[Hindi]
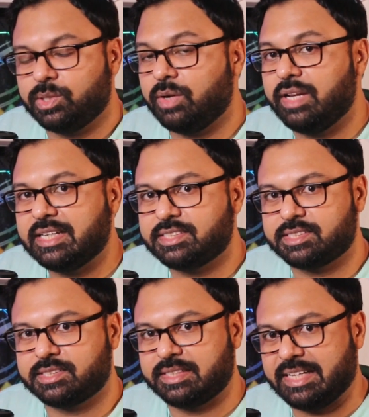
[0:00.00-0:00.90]
सो नाउ
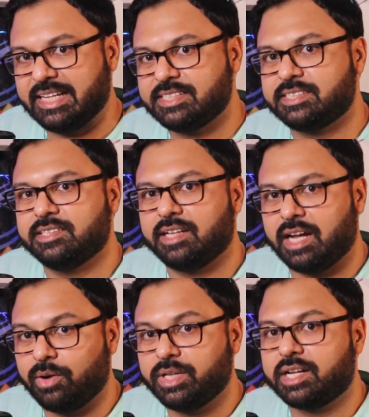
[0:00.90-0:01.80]
लेट्स टेस्ट
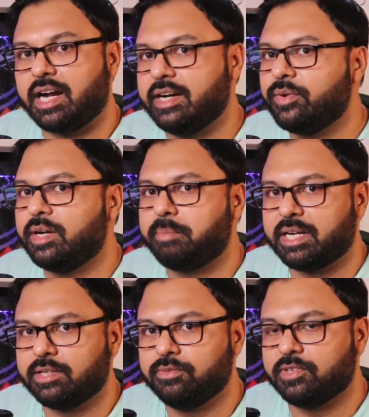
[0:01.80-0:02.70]
हाउ द कार्डियोइड
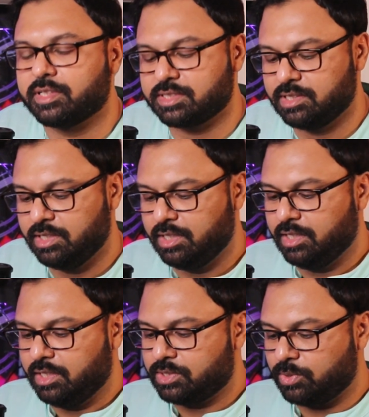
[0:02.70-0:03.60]
पैटर्न वर्क्स
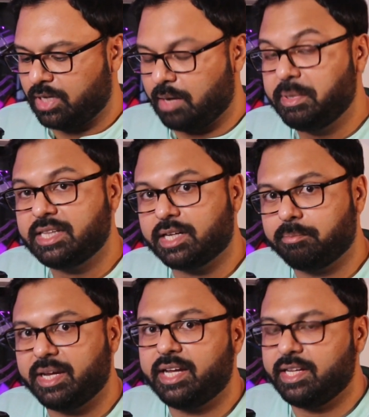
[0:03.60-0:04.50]
सो अभी तक
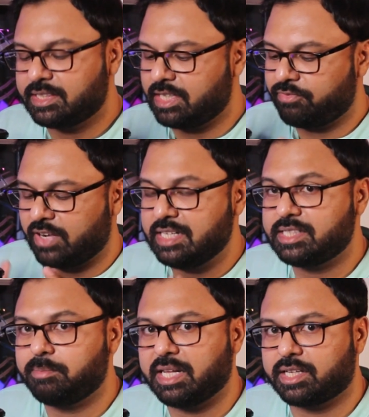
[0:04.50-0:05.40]
मैं इसके फ्रंट से
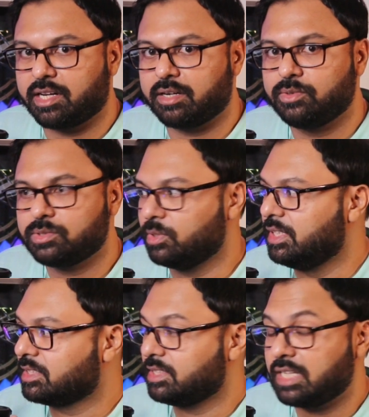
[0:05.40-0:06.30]
बात कर रहा हूँ सो
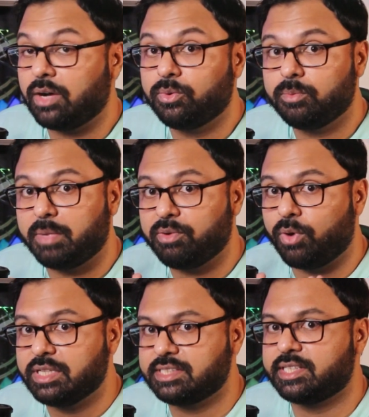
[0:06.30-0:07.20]
दिस इज़ हाउ माई
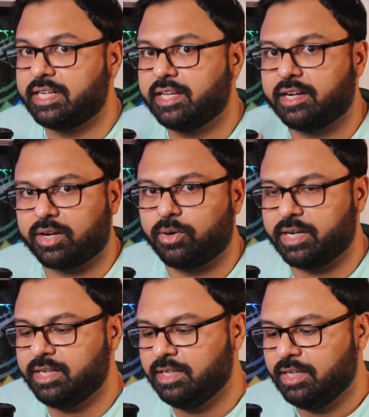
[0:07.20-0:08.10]
वॉइस इज़ गेटिंग
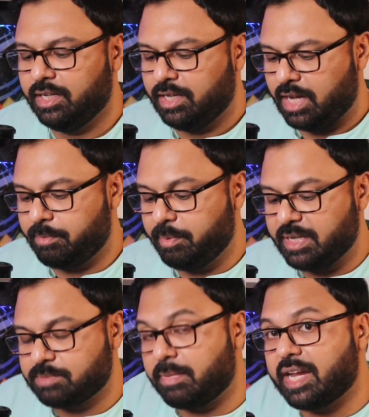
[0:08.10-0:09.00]
रिकॉर्डेड अभी मैं
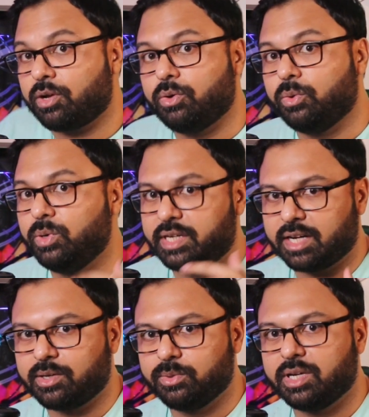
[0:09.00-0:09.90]
इस माइक को उल्टा
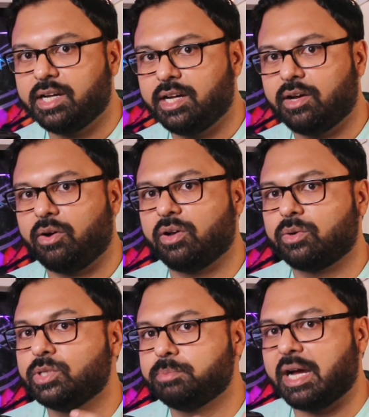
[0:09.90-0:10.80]
करूंगा और
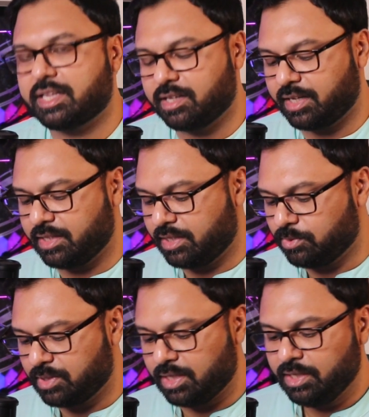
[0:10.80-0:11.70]
कुछ बात करके
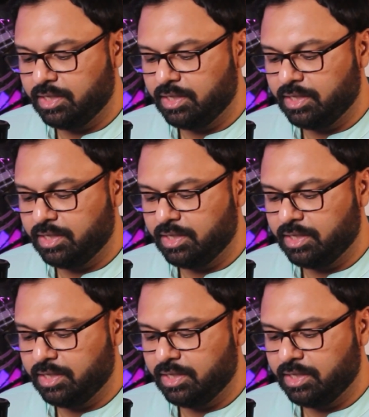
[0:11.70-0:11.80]
देखूंगा